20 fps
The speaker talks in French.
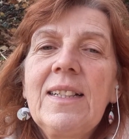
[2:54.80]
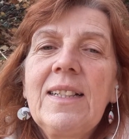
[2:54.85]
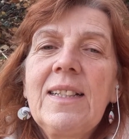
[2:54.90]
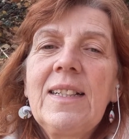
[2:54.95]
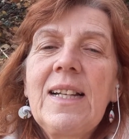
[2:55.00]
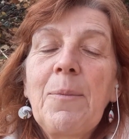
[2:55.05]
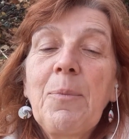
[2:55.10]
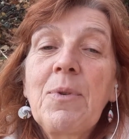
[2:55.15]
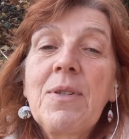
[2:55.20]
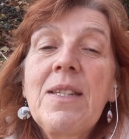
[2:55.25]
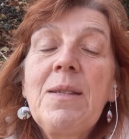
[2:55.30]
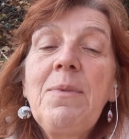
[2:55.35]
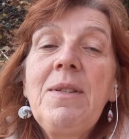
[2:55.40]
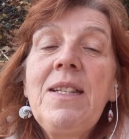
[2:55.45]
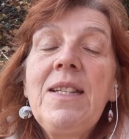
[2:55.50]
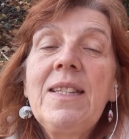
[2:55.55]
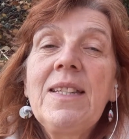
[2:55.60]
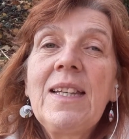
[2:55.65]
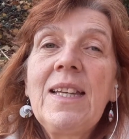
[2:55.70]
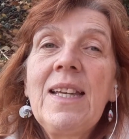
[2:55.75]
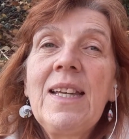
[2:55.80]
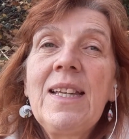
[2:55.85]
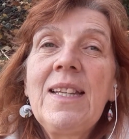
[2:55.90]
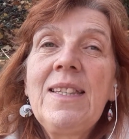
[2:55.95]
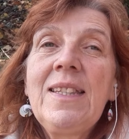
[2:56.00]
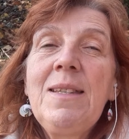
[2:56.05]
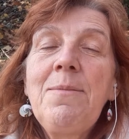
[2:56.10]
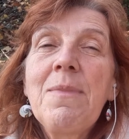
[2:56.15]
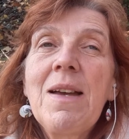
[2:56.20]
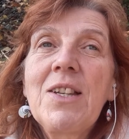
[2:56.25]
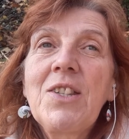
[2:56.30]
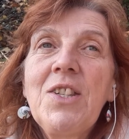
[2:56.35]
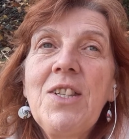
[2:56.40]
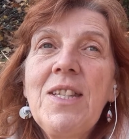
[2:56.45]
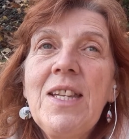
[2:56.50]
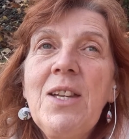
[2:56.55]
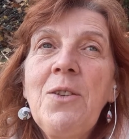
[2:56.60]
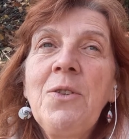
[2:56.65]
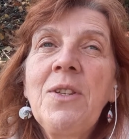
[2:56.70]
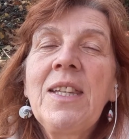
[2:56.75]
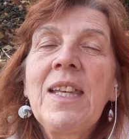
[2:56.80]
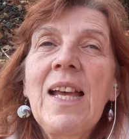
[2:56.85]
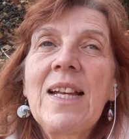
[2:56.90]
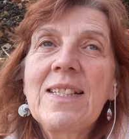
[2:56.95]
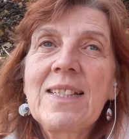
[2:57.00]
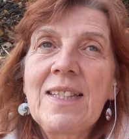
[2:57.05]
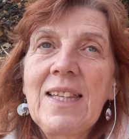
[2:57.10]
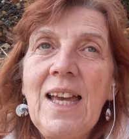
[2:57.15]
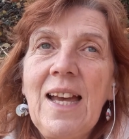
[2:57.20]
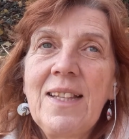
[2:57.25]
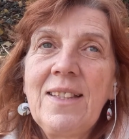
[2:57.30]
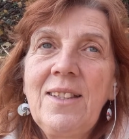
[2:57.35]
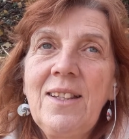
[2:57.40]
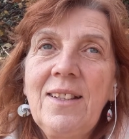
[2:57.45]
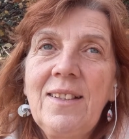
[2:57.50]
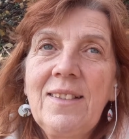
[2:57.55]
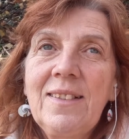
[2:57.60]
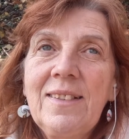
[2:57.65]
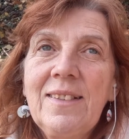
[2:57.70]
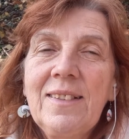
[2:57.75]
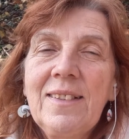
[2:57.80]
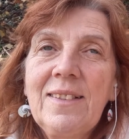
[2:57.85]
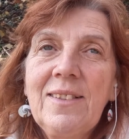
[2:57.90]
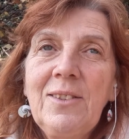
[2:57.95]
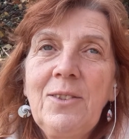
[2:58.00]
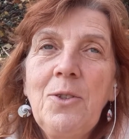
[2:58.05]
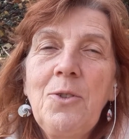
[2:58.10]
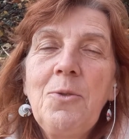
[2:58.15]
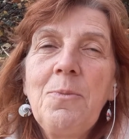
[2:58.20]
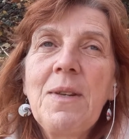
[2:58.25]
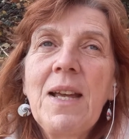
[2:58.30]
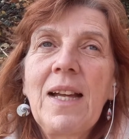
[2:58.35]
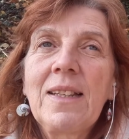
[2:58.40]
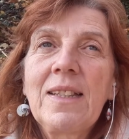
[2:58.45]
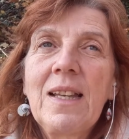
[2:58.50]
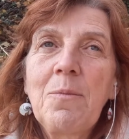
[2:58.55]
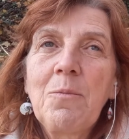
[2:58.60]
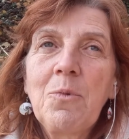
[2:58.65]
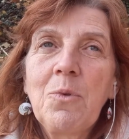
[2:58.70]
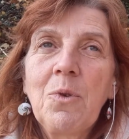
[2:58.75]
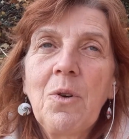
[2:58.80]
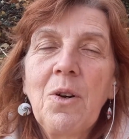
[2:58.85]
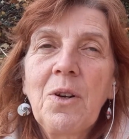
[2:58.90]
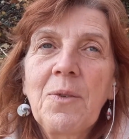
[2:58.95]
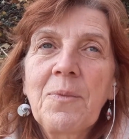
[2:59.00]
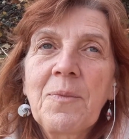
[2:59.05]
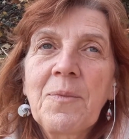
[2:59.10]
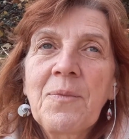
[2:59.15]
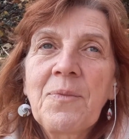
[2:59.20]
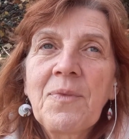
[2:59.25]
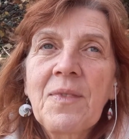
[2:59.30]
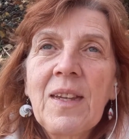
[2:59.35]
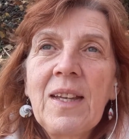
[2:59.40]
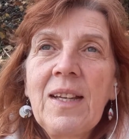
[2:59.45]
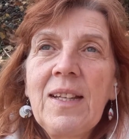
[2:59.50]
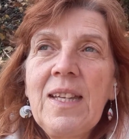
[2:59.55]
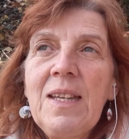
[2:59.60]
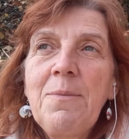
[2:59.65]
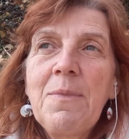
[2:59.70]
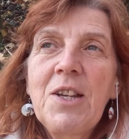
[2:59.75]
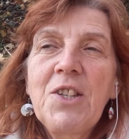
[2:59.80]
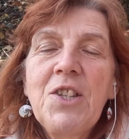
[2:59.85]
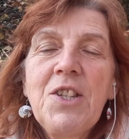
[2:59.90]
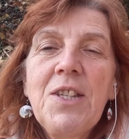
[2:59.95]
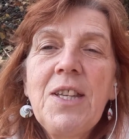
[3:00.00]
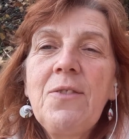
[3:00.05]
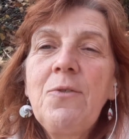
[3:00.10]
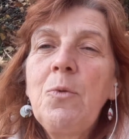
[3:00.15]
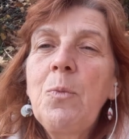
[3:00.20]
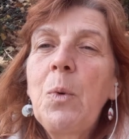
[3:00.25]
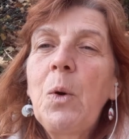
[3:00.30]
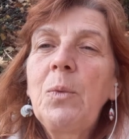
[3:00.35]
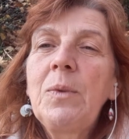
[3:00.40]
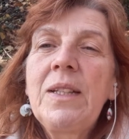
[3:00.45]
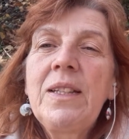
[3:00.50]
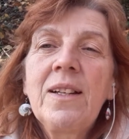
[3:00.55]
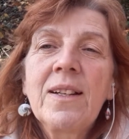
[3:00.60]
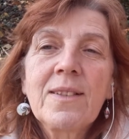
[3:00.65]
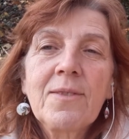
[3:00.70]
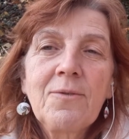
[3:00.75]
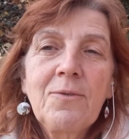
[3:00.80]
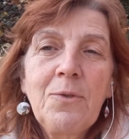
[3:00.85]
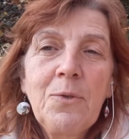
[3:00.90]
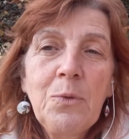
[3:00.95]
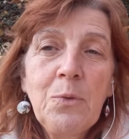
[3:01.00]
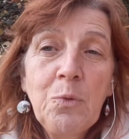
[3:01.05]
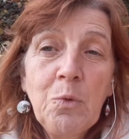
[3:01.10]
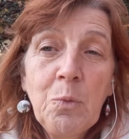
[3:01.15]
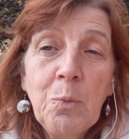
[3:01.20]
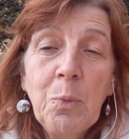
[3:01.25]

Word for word: la possibilité d'imaginer une cascade de lumière d'amour. Imaginez, vous, vous